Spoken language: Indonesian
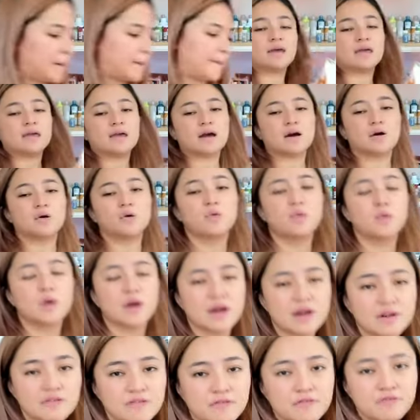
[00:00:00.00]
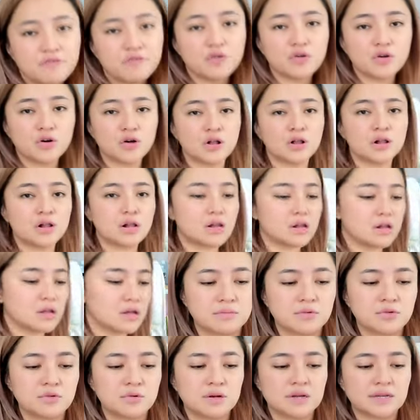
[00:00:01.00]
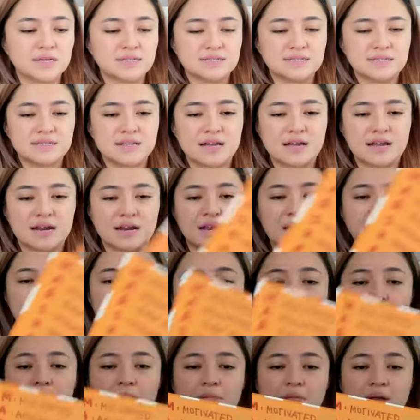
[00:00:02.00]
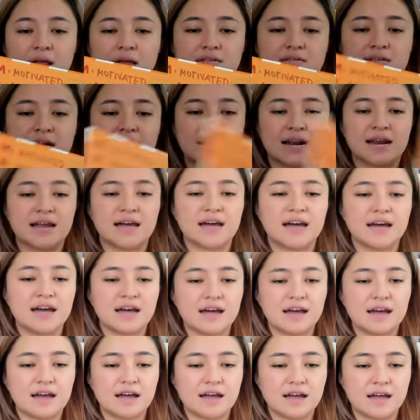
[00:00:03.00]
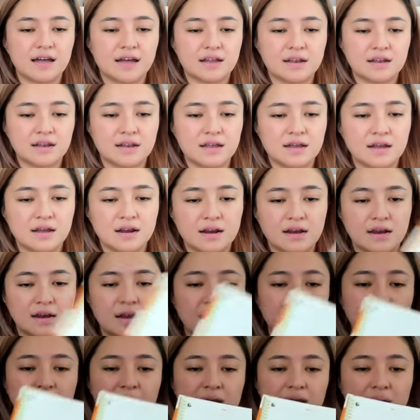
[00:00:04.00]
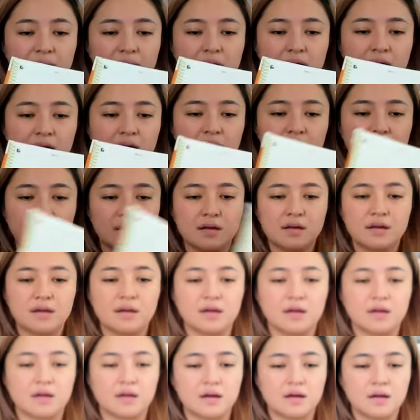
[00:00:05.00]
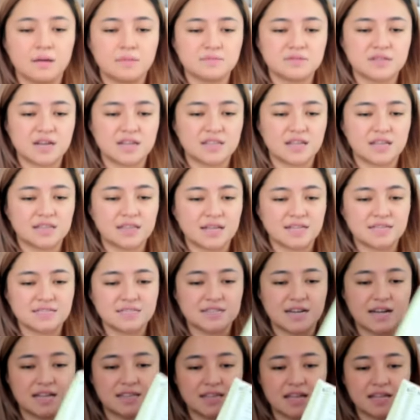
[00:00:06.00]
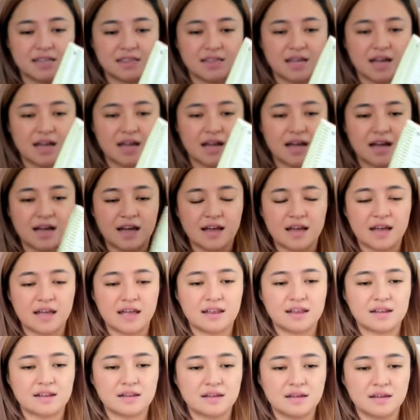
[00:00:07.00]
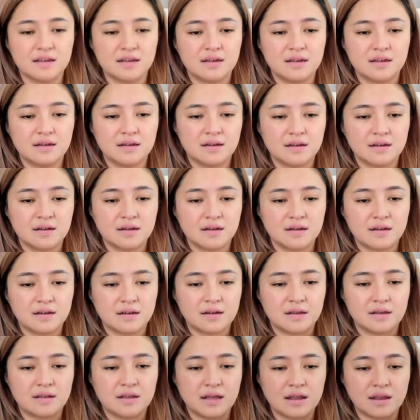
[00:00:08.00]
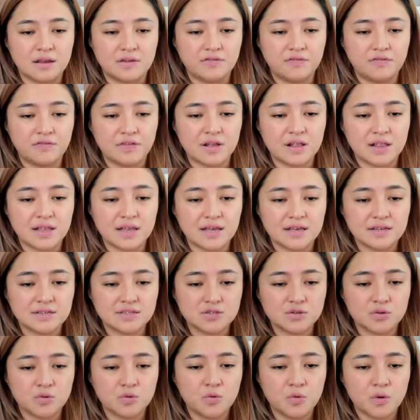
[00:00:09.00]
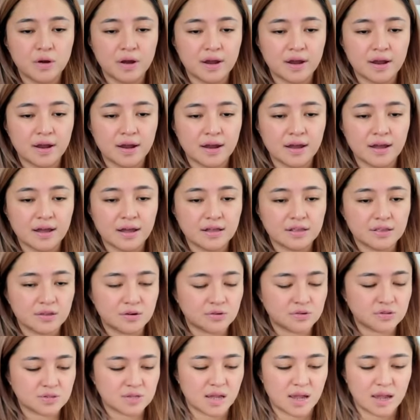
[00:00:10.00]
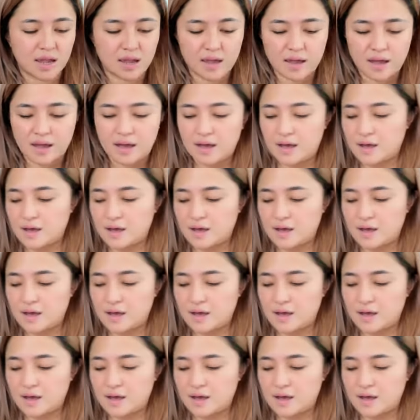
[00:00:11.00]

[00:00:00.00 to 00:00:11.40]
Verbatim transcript: yang gue full nulis dari pembelajaran dari apa namanya catatan catatan-catatan dari feelings gue terus kayak